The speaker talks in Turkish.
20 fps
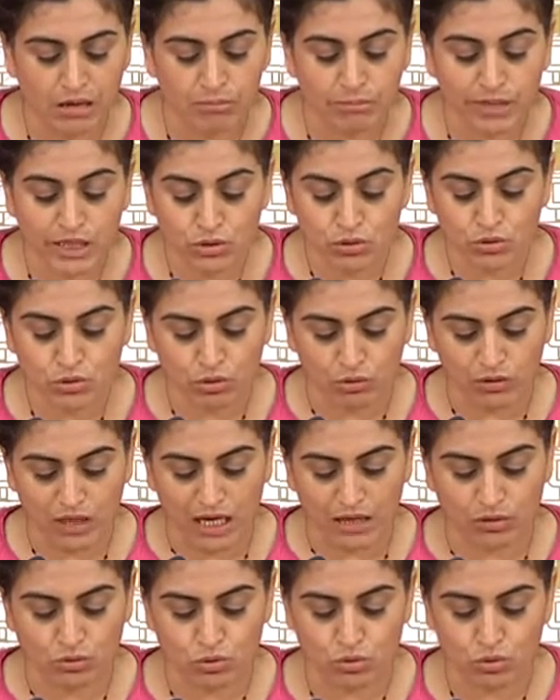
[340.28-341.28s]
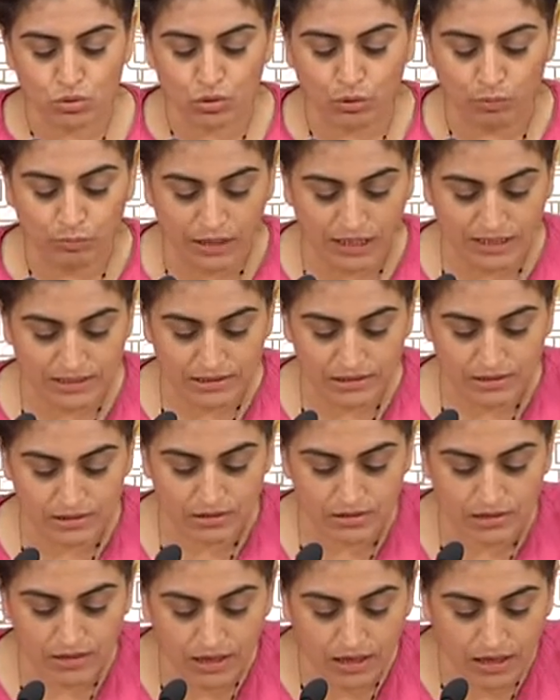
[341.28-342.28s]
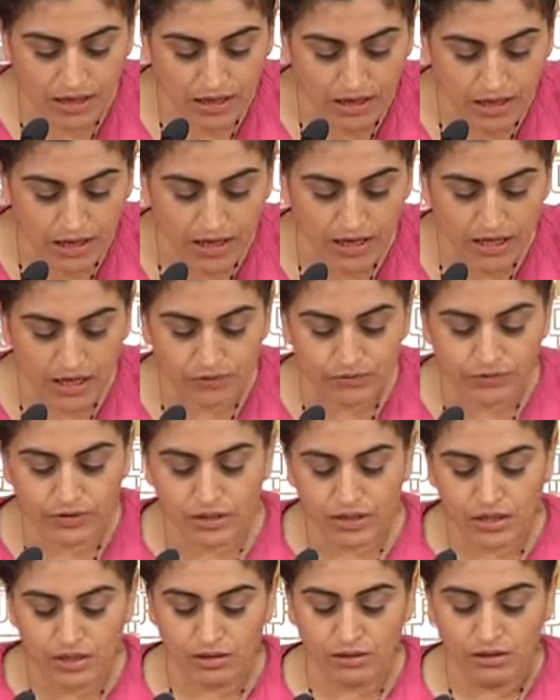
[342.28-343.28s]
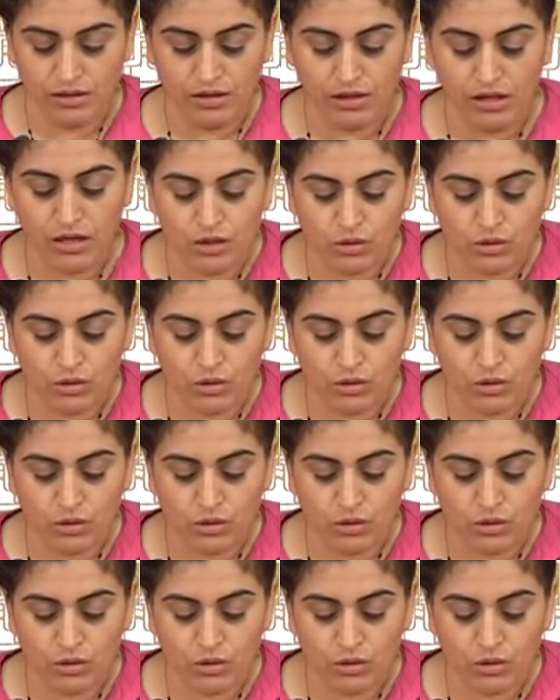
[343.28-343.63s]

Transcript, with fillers: Meclis olağanüstü toplansın. Her hafta